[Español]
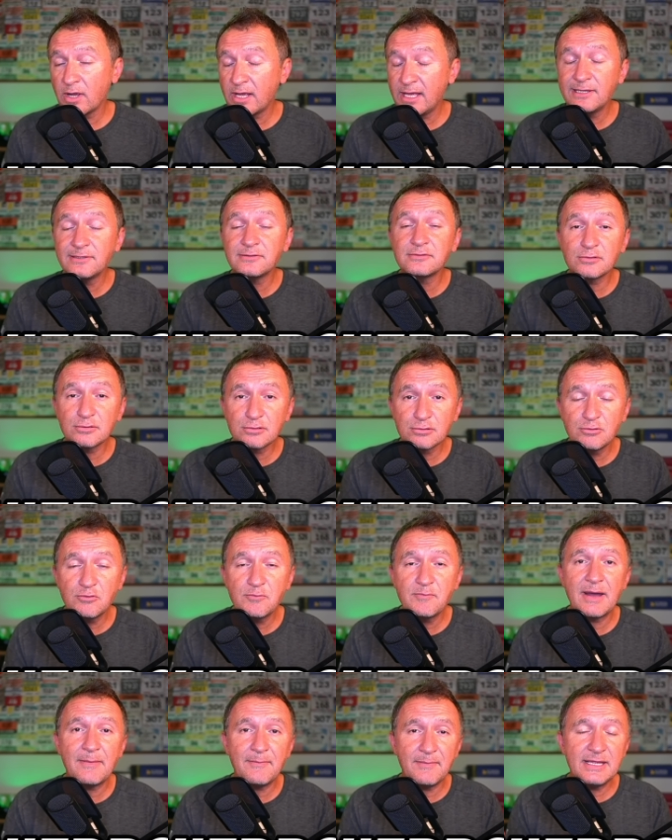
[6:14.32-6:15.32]
que es
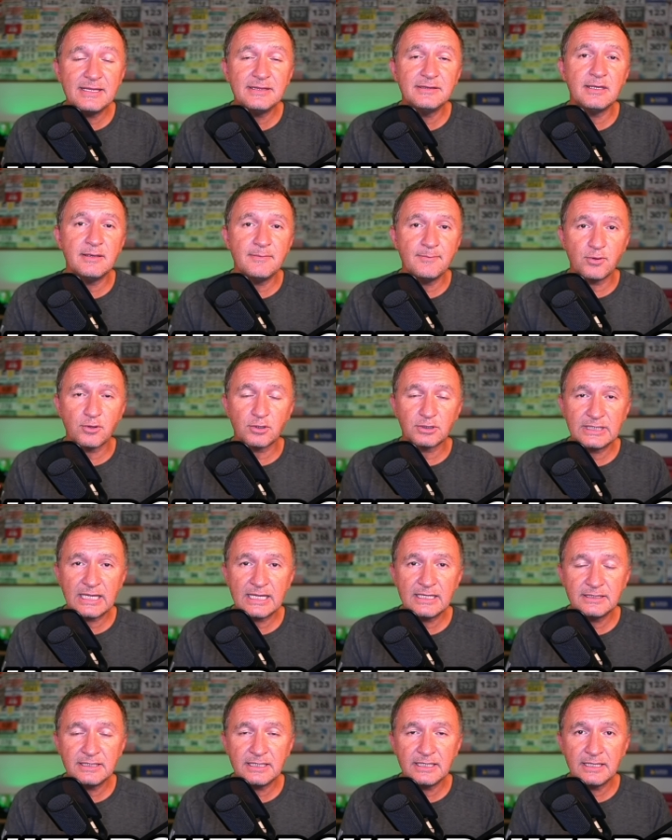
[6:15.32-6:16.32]
sumamente
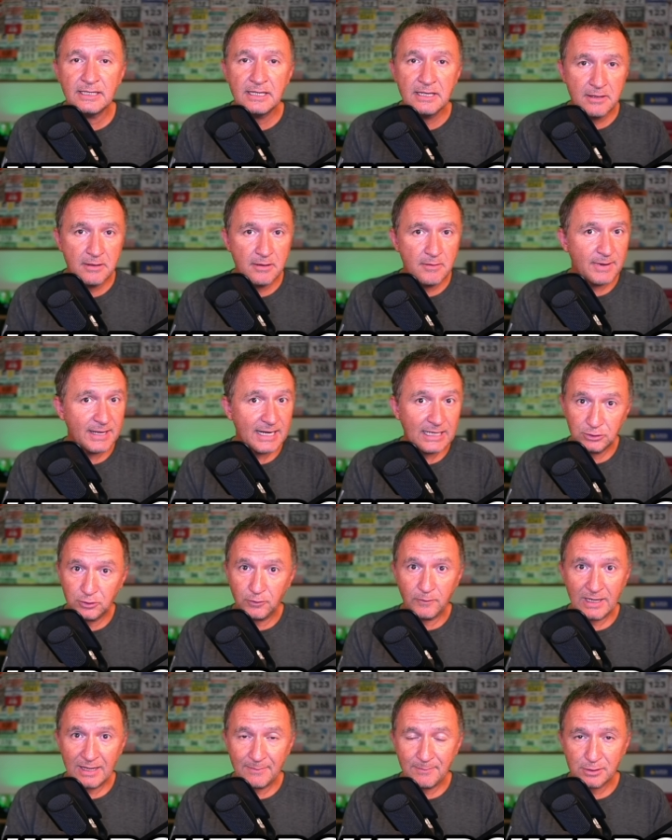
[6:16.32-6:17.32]
importante para
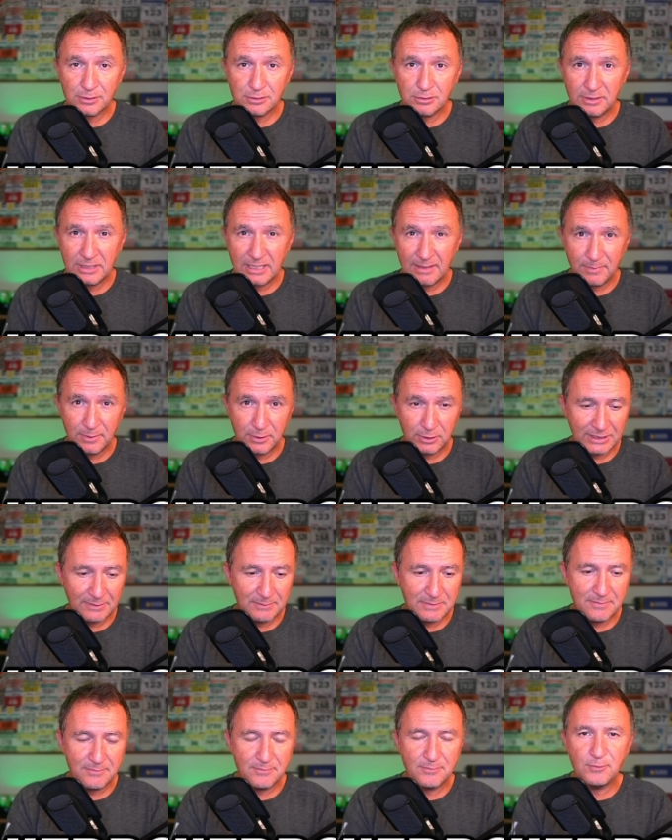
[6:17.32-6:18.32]
todas las personas, pero
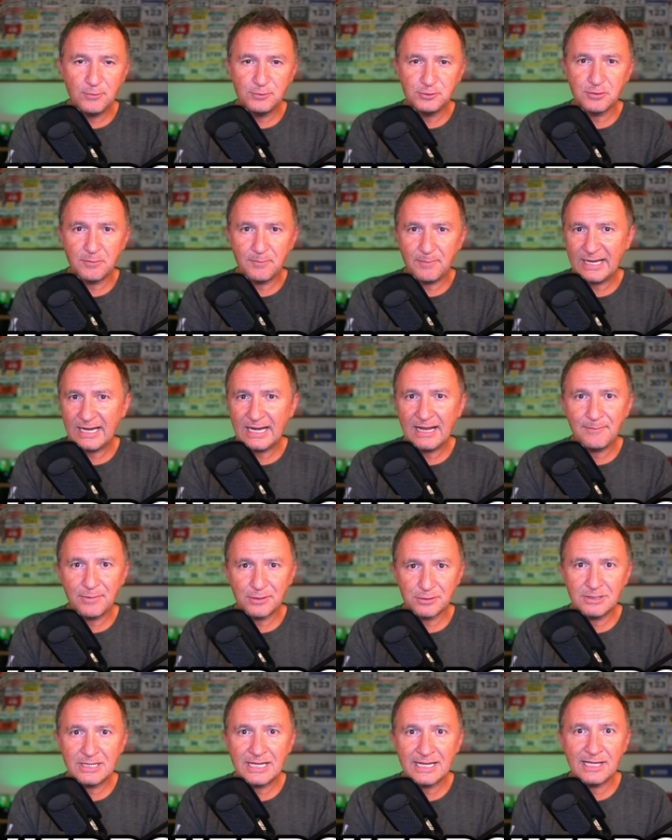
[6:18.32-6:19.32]
también mucho para las
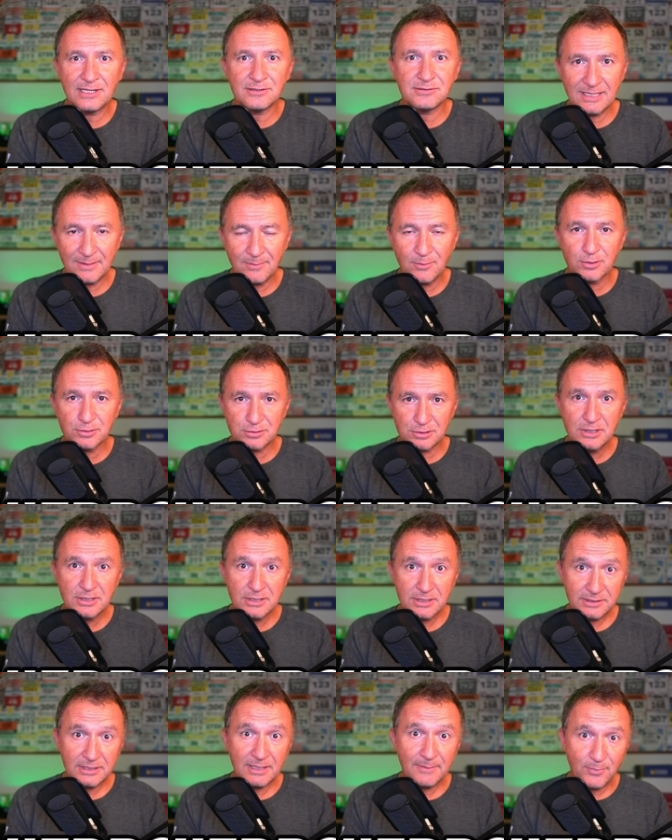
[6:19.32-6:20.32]
personas que hacemos
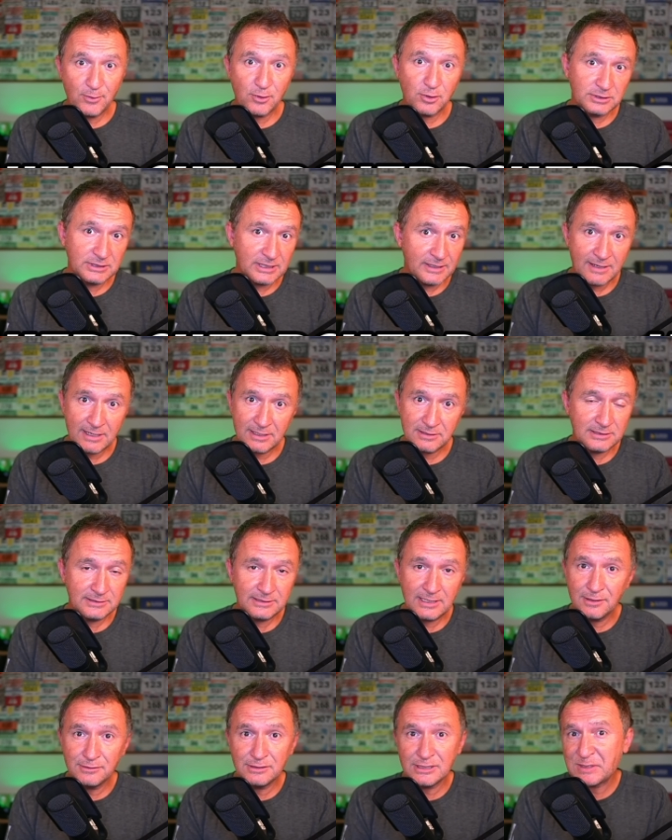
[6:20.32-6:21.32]
deportes de
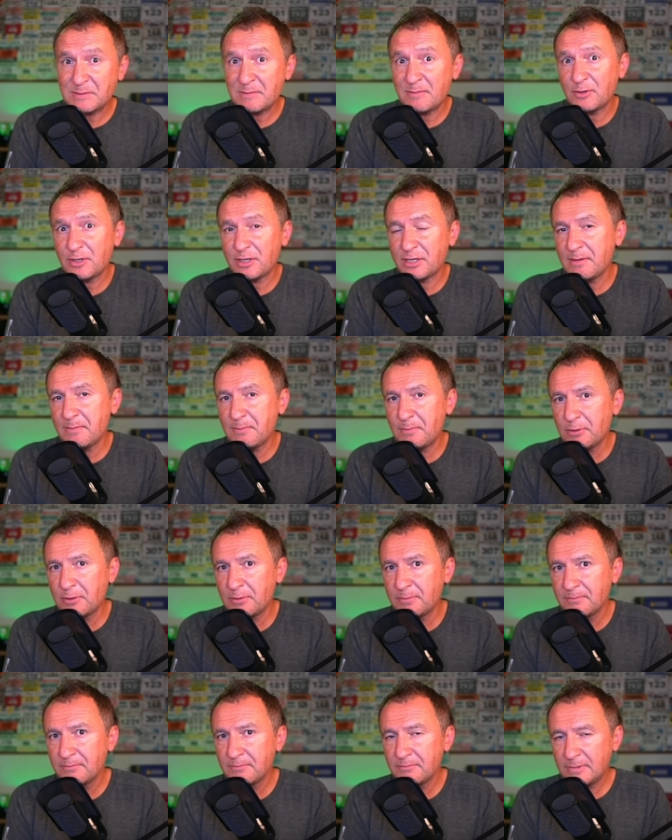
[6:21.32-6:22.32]
resistencia, como por
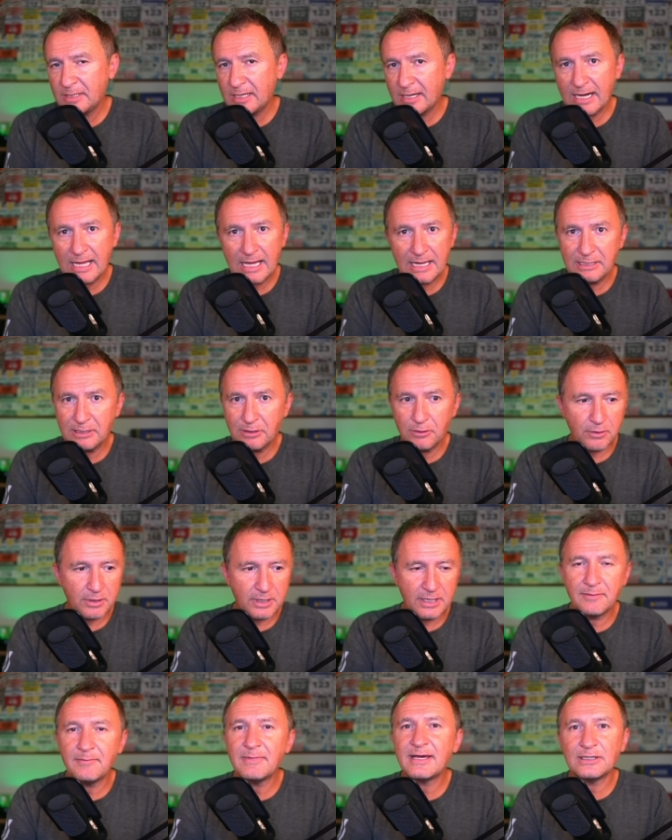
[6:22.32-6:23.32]
ejemplo el running,
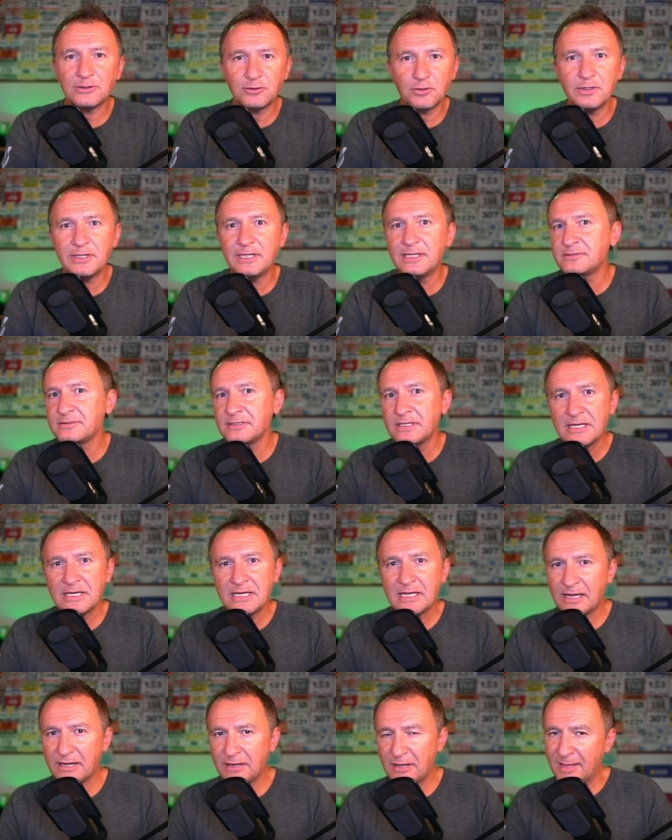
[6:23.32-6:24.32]
correr, maratones,
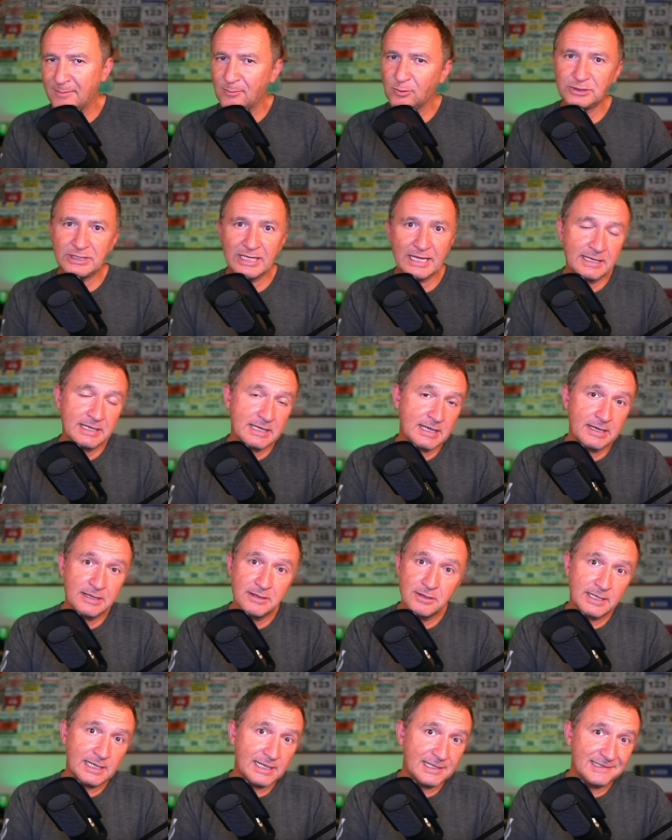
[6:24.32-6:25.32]
carreras de montaña, el